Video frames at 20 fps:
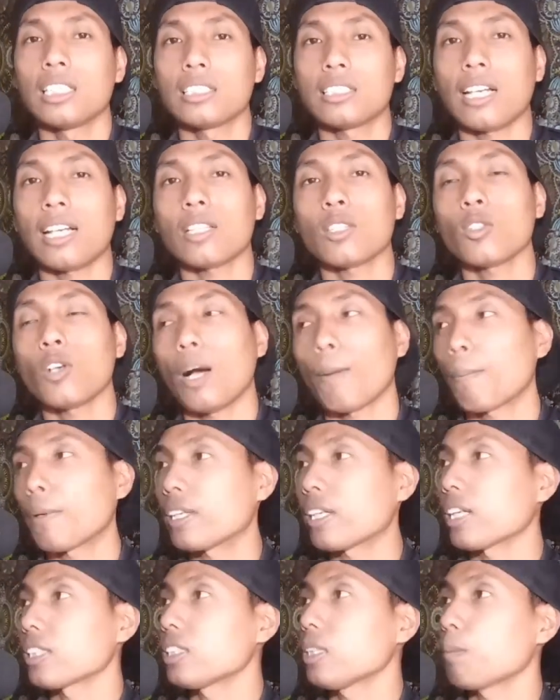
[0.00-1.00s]
satu
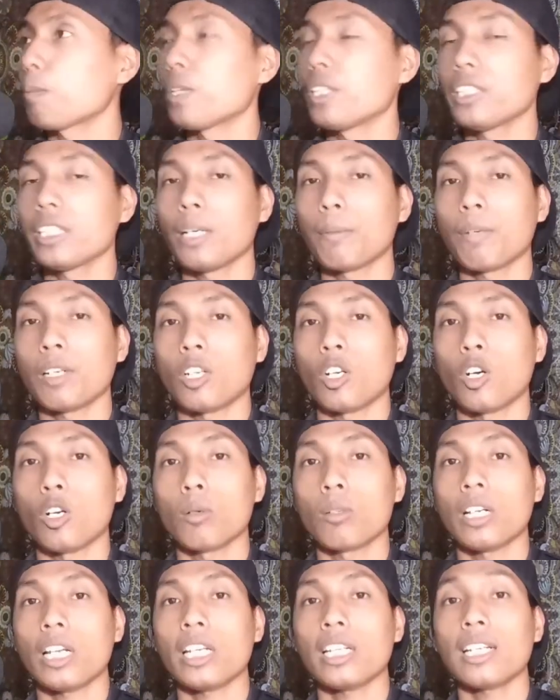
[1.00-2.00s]
aplikasi pinjaman
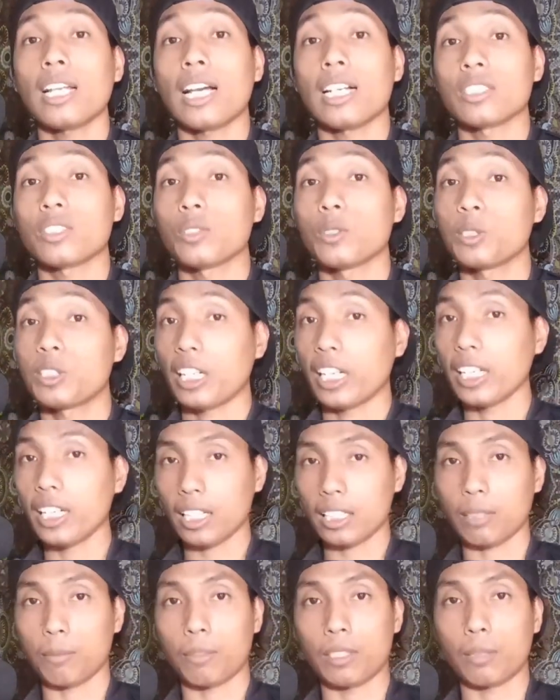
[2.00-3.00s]
online langsung
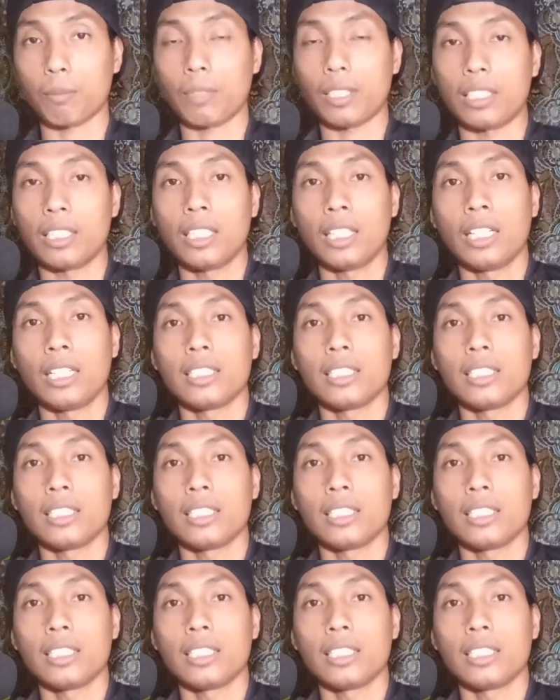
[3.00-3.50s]
cair teman-teman